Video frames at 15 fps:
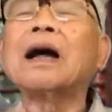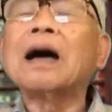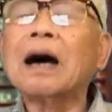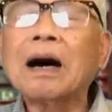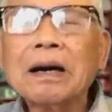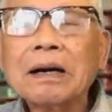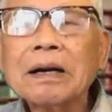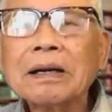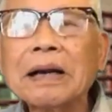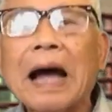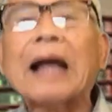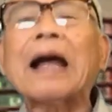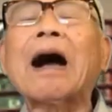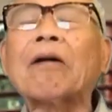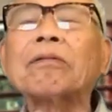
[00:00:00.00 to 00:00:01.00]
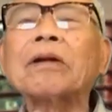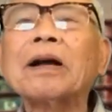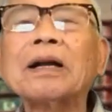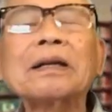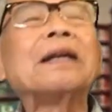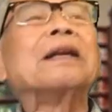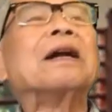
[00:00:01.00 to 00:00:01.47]
ở đại
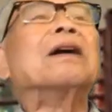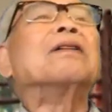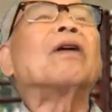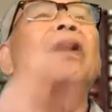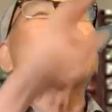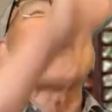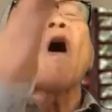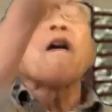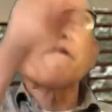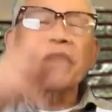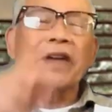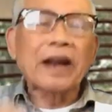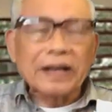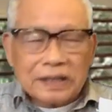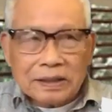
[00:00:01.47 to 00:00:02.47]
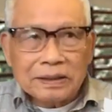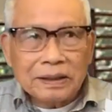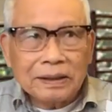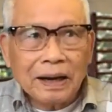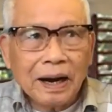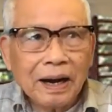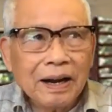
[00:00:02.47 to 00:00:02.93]
học thì đừng có nói về lịch sử
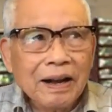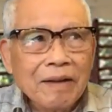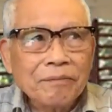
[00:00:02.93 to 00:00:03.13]
nữa.